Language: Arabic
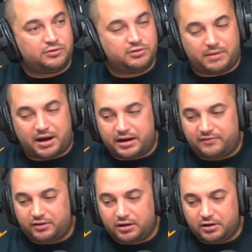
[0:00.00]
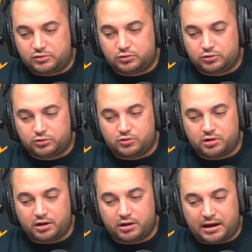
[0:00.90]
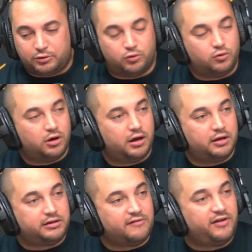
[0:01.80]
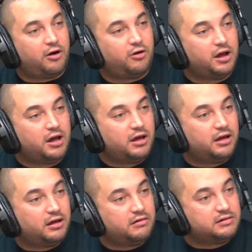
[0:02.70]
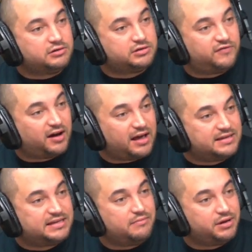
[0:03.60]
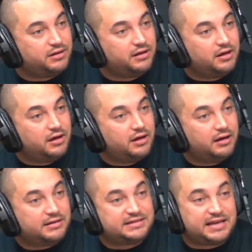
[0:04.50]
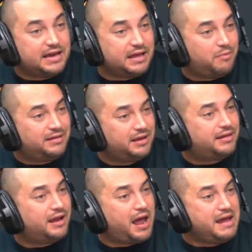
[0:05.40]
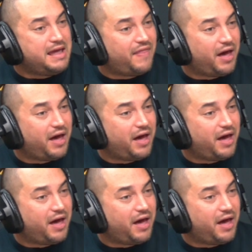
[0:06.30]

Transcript: معنا في الاستوديو عنده تفاعل فقط سامي السيد هبط للتيران يضحك